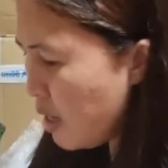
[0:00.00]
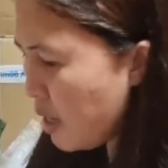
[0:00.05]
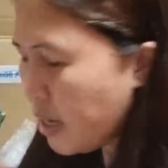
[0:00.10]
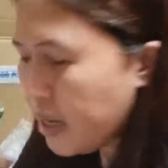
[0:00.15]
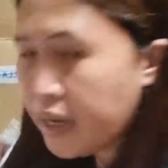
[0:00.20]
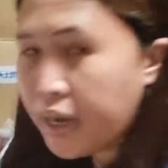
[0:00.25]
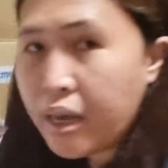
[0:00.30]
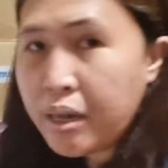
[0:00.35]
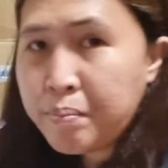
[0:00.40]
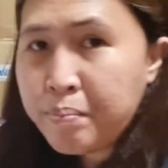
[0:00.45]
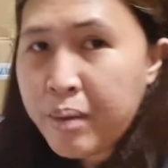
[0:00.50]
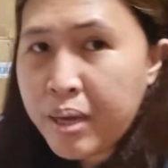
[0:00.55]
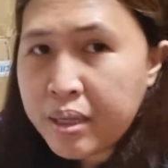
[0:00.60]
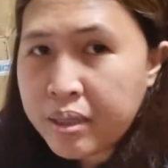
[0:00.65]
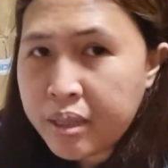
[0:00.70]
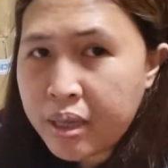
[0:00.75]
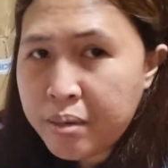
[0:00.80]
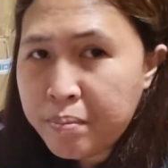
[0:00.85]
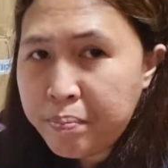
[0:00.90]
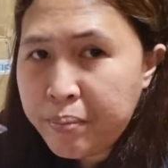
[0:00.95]
Ayan, pang
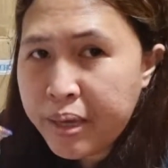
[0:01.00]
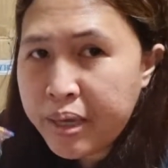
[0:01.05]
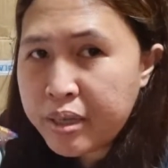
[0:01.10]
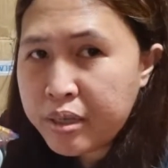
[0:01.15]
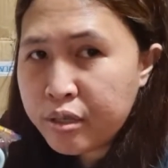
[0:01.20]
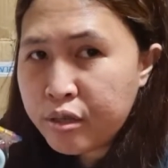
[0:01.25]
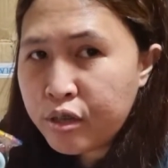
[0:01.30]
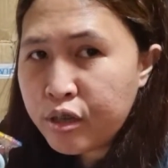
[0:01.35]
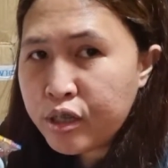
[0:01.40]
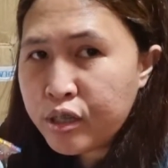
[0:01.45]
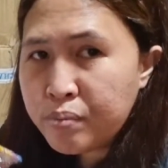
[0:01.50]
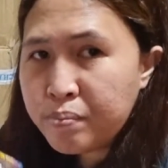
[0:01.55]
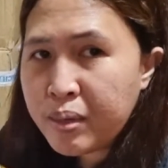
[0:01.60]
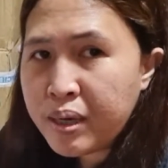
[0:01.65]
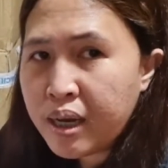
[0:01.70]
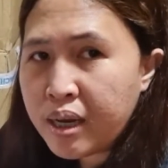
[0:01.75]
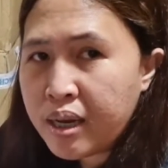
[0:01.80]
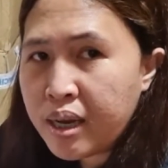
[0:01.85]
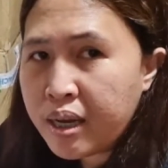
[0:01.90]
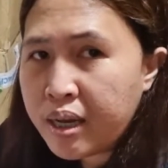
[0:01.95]
10 pesos.
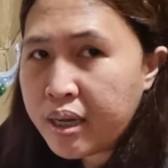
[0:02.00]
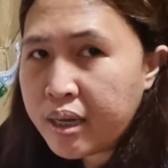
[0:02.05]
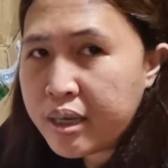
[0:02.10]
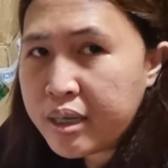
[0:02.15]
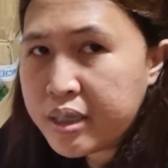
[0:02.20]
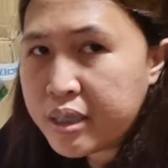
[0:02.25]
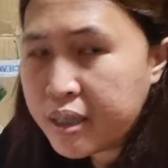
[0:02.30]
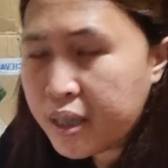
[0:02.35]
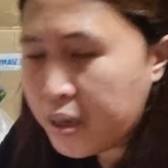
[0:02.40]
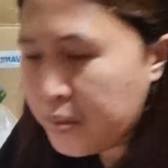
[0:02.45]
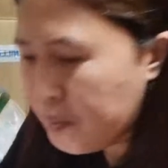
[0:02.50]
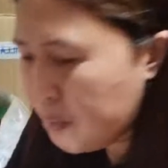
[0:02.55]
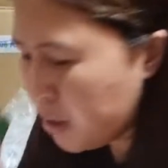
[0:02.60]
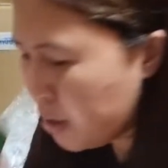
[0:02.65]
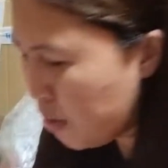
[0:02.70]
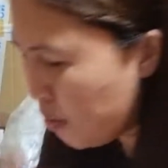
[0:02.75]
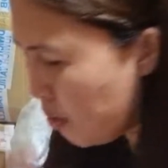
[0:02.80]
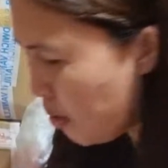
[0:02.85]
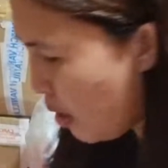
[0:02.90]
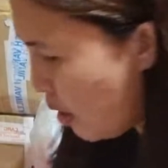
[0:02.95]
Malalaking slime
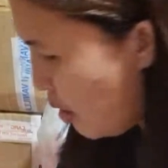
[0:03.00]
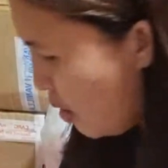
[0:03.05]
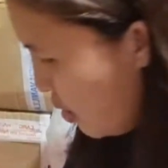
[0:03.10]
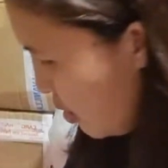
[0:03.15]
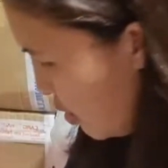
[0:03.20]
ito guys.